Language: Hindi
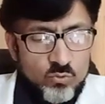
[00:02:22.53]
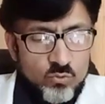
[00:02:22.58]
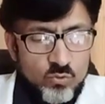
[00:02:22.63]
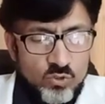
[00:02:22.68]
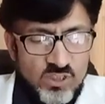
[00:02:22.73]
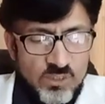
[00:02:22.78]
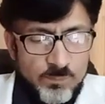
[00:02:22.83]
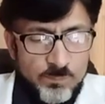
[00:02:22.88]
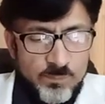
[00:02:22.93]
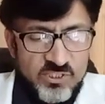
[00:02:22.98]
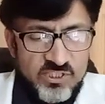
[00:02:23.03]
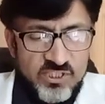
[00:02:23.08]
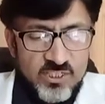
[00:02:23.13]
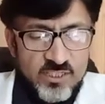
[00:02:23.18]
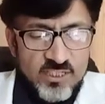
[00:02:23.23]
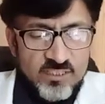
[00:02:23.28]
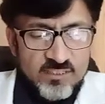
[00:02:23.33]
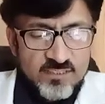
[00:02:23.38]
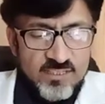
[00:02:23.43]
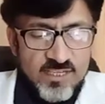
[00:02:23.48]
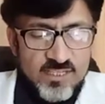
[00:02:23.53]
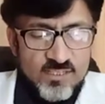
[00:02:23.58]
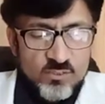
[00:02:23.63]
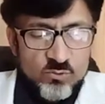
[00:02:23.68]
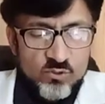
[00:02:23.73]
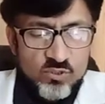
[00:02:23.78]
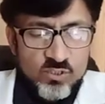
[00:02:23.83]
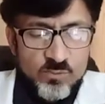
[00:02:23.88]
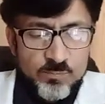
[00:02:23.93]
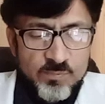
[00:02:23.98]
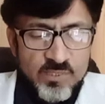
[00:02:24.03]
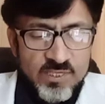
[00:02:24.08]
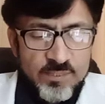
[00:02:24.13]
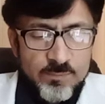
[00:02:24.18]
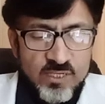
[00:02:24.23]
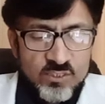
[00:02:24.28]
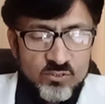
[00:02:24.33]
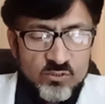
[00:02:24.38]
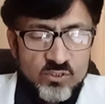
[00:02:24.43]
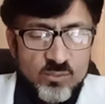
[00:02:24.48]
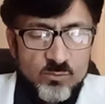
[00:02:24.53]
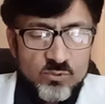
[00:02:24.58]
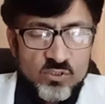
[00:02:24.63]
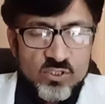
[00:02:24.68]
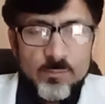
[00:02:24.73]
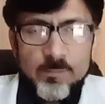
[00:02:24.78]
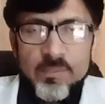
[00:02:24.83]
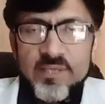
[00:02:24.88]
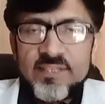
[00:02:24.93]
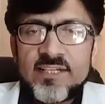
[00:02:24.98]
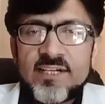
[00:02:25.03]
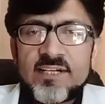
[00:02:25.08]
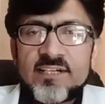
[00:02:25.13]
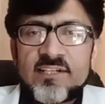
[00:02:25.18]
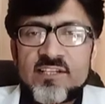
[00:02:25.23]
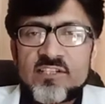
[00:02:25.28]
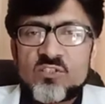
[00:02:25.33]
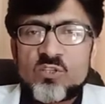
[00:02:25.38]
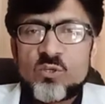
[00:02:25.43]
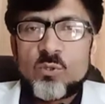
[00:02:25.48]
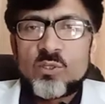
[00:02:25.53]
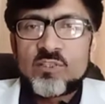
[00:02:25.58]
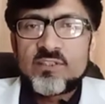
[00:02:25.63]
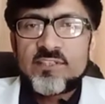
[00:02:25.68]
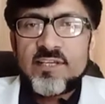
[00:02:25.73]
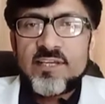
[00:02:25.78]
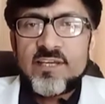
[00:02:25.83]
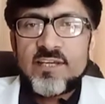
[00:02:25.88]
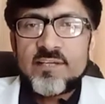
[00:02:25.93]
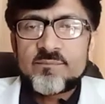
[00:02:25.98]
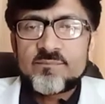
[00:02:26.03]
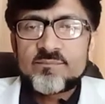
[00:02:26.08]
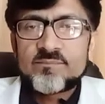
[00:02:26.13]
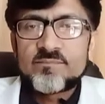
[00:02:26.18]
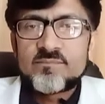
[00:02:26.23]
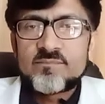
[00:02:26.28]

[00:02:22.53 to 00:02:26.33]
तो जब पेशेंट आता है तो उसकी पहली बात है उसके मैदे के टेस्ट करवाते हैं